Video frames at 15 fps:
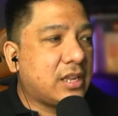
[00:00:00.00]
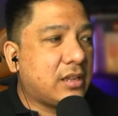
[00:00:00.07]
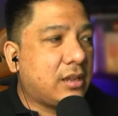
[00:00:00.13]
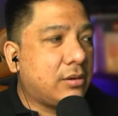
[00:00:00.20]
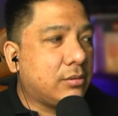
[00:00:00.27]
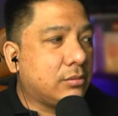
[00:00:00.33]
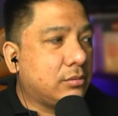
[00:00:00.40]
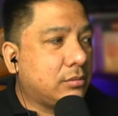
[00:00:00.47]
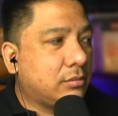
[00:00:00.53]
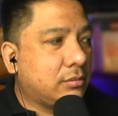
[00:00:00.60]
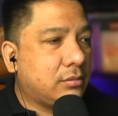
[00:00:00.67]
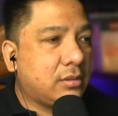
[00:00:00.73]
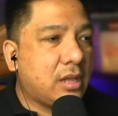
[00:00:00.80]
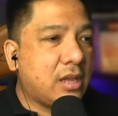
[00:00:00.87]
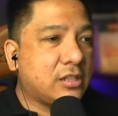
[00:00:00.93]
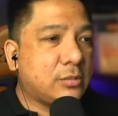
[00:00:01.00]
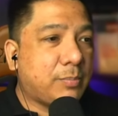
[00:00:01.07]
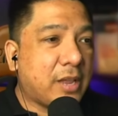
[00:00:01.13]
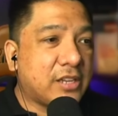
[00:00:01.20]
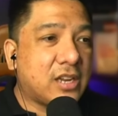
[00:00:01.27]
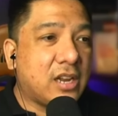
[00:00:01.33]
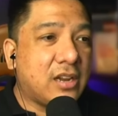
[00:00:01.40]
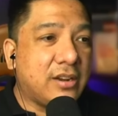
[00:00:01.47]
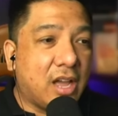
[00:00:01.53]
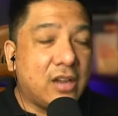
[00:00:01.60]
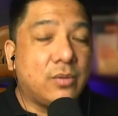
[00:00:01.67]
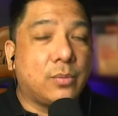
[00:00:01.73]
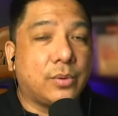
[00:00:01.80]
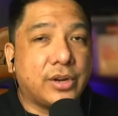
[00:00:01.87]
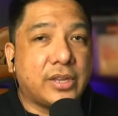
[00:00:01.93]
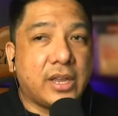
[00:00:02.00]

ano, na special non-working